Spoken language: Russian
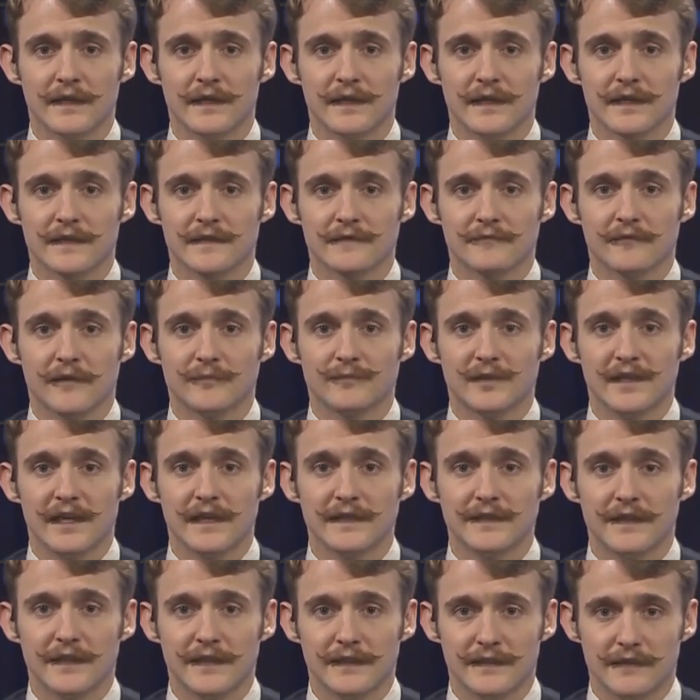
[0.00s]
и
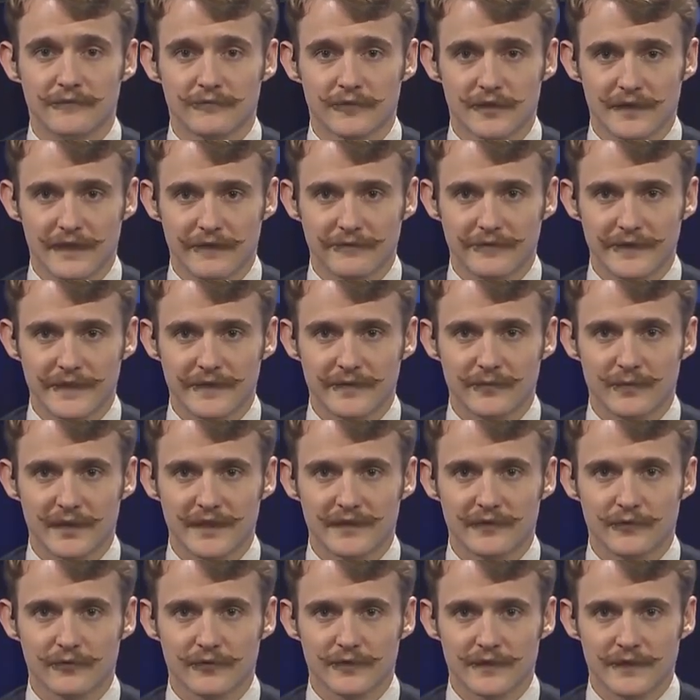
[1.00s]
ослабление его
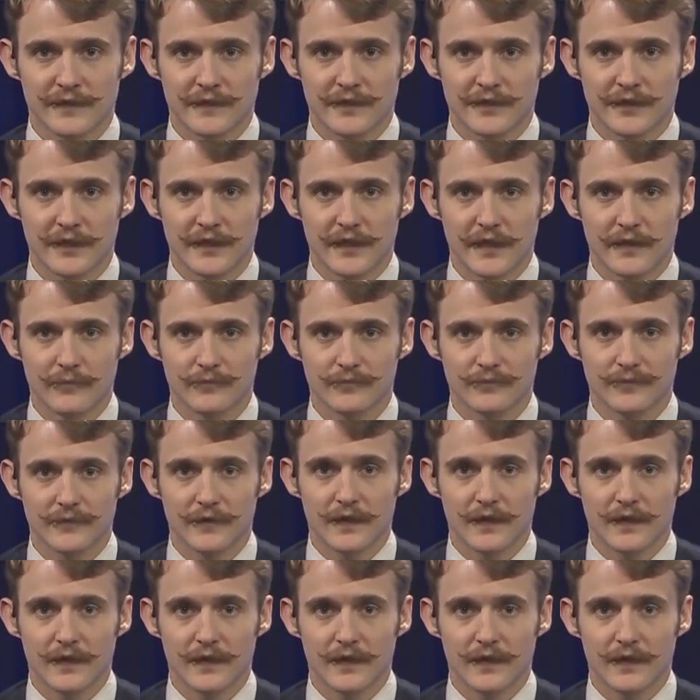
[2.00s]
зависимости от США.